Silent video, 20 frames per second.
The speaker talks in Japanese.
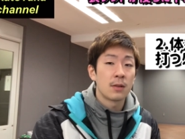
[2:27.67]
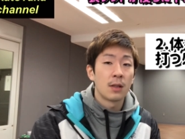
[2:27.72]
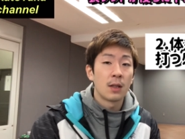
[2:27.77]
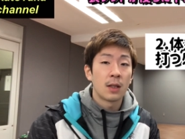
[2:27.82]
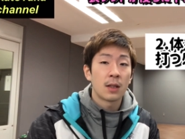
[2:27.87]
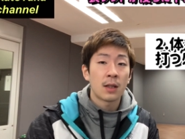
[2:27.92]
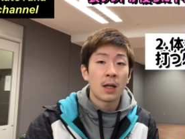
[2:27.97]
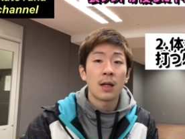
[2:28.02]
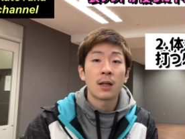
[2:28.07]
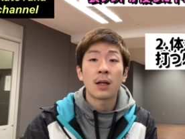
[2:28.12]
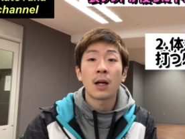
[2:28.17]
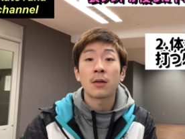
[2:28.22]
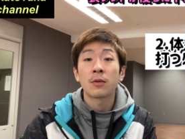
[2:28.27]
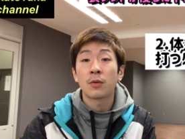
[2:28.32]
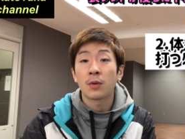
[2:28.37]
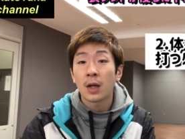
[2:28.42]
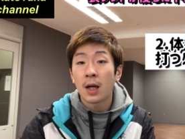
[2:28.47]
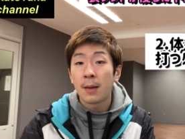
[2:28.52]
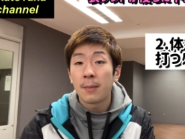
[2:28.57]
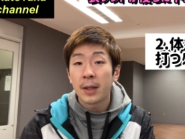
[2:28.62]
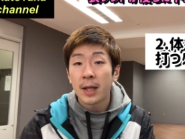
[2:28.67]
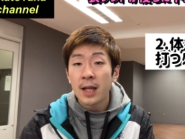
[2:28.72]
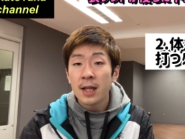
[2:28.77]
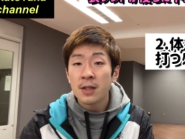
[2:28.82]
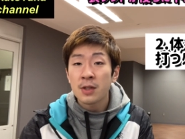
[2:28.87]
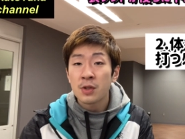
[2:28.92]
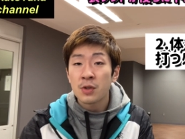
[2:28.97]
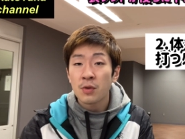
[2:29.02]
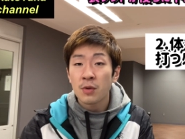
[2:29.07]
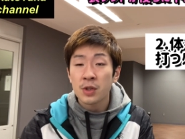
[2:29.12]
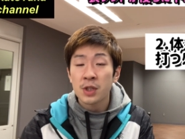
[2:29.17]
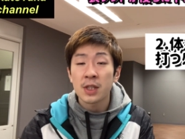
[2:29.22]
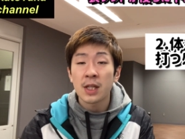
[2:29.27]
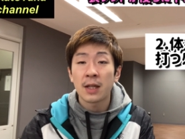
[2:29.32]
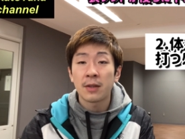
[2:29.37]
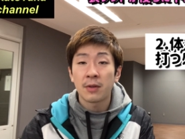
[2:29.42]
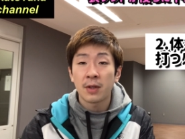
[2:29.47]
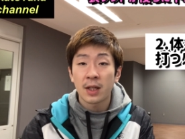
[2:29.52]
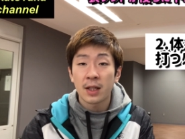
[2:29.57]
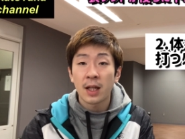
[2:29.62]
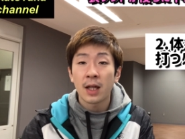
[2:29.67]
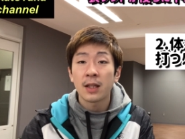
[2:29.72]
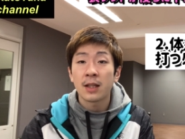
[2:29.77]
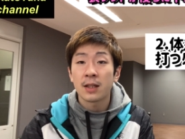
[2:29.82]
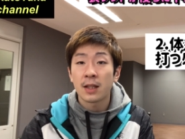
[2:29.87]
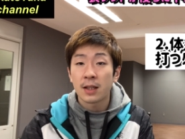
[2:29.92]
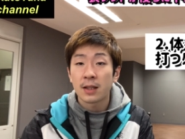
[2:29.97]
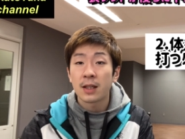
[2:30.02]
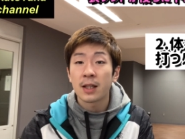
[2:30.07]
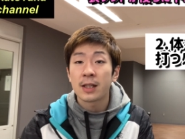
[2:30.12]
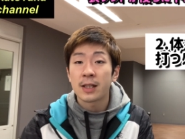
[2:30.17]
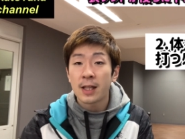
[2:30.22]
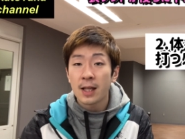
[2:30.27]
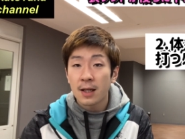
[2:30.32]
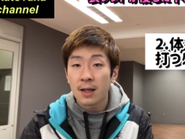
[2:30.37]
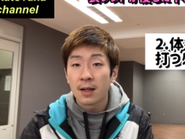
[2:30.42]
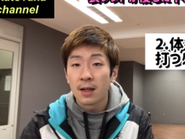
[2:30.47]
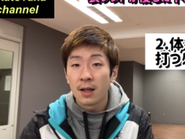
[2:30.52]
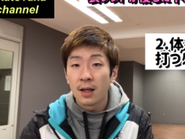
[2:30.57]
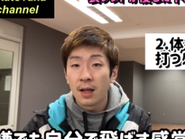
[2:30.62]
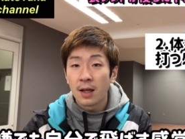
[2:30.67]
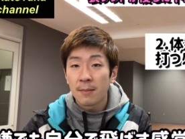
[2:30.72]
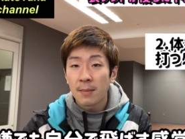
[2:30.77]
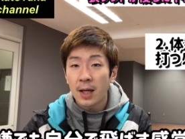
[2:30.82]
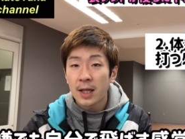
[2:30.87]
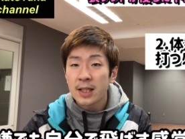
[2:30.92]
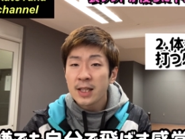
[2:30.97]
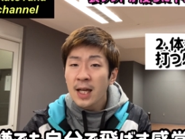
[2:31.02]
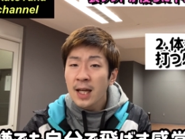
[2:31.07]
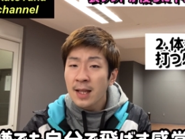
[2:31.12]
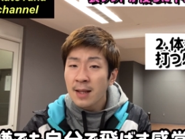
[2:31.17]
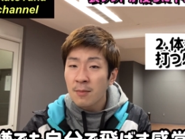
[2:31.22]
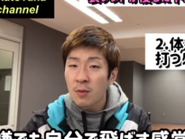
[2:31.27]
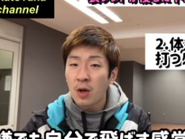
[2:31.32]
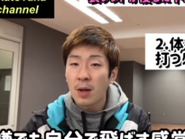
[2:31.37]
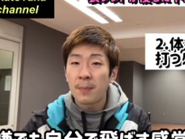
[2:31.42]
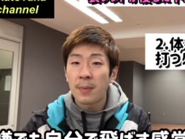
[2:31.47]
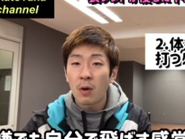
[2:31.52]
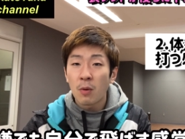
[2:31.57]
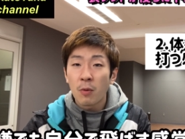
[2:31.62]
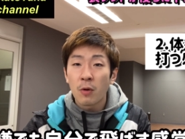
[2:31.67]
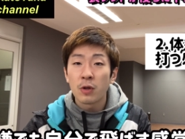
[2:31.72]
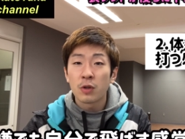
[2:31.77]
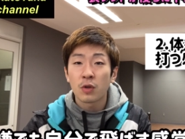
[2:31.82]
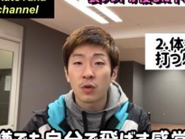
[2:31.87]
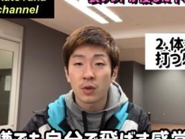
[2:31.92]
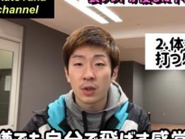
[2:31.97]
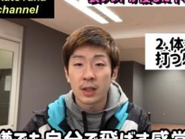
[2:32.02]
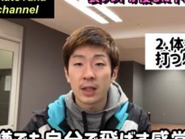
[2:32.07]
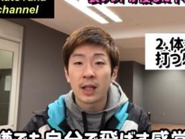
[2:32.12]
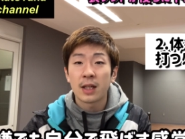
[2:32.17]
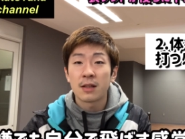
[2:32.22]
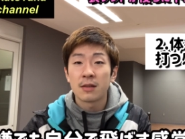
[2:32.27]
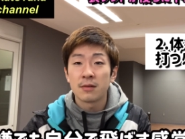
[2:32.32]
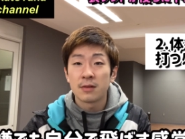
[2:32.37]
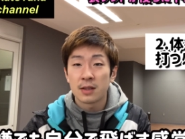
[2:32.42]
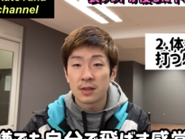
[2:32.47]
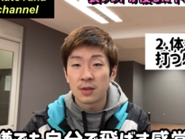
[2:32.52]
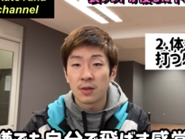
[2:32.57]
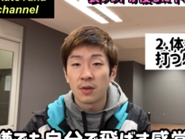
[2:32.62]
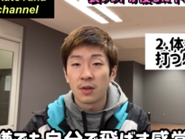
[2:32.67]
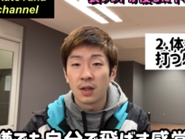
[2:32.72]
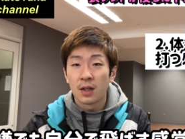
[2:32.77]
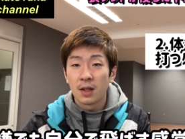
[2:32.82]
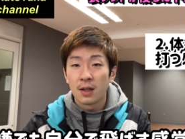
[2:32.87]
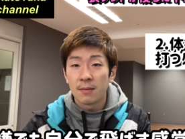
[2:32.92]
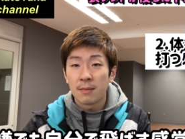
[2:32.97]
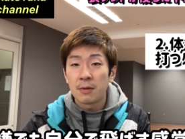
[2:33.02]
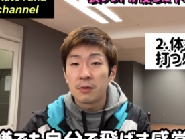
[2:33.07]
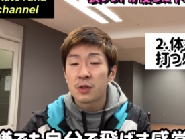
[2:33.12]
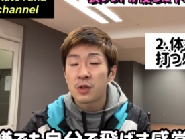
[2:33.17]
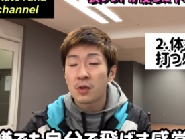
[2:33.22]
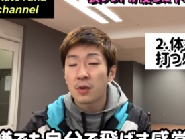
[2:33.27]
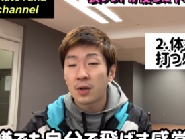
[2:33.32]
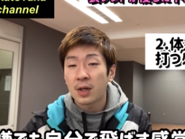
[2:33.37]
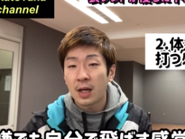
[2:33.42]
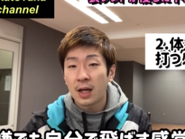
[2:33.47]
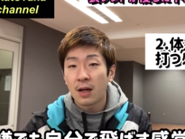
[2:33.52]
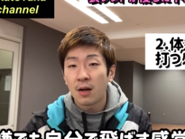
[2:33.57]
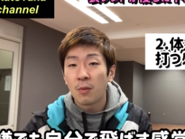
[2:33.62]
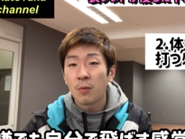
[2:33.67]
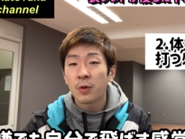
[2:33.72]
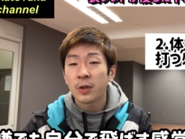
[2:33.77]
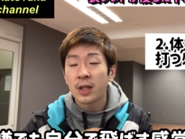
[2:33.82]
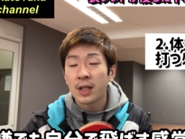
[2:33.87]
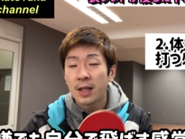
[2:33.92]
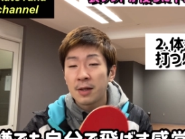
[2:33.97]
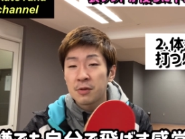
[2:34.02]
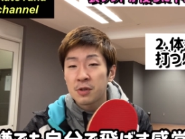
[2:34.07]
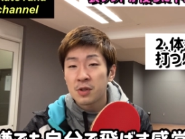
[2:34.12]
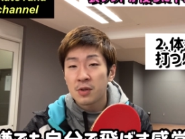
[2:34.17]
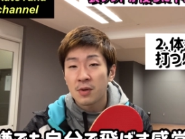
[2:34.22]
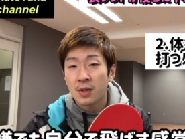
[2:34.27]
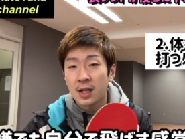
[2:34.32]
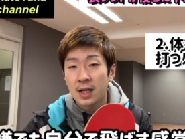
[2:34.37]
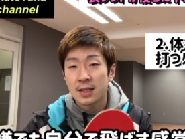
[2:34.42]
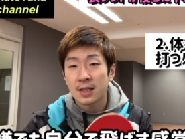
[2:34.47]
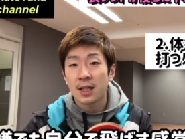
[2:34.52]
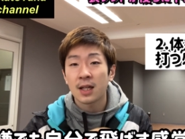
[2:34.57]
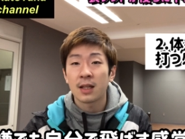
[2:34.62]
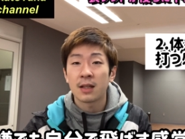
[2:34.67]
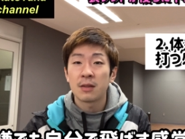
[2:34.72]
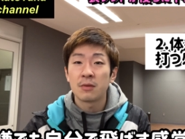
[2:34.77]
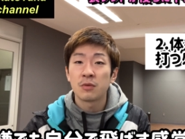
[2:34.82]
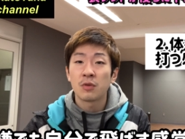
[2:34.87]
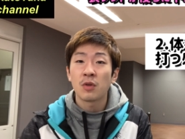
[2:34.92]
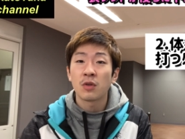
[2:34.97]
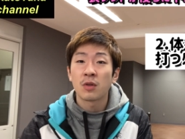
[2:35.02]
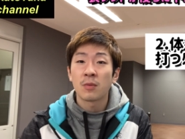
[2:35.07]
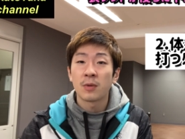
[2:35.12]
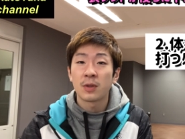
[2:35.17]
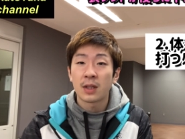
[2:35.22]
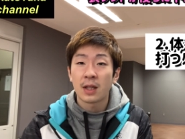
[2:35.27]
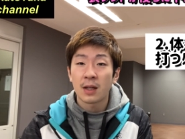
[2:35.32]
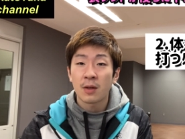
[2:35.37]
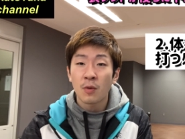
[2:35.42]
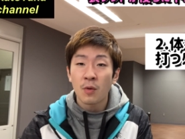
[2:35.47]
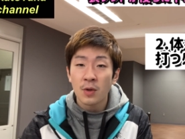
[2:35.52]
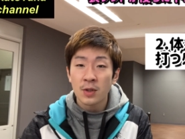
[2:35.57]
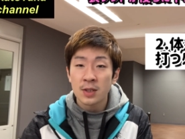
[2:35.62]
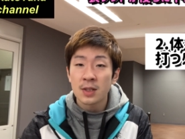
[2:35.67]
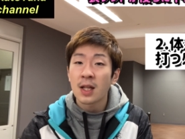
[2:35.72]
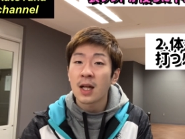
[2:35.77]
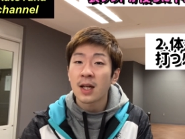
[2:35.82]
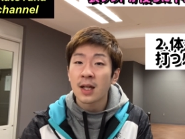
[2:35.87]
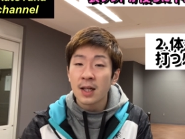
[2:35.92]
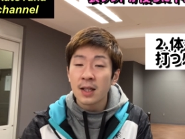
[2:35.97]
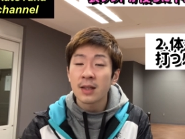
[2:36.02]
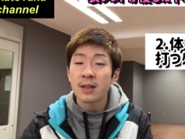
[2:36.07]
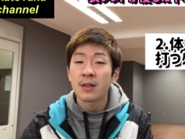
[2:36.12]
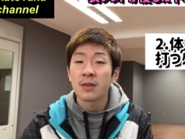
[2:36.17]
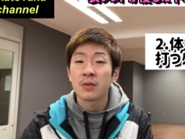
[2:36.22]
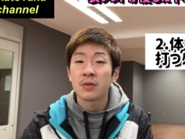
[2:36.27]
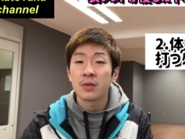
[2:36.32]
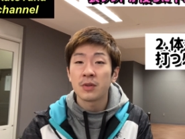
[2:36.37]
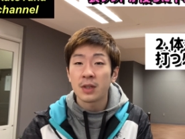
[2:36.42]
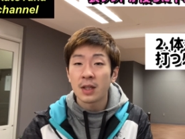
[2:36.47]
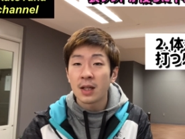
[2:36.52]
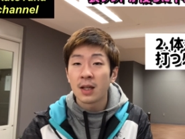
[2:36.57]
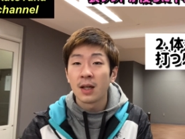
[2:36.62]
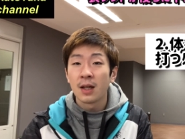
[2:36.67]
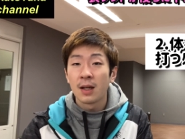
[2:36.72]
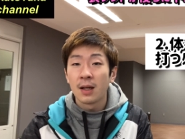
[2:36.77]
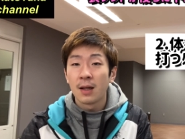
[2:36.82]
感覚とか、まあ、練習をしないといけないってなってきて、まあ、嫌でもやっぱ覚えることができるんですよ、まあ、後ろから表で後ろから下がって打とうと思ったらこうせなあかんっていう風に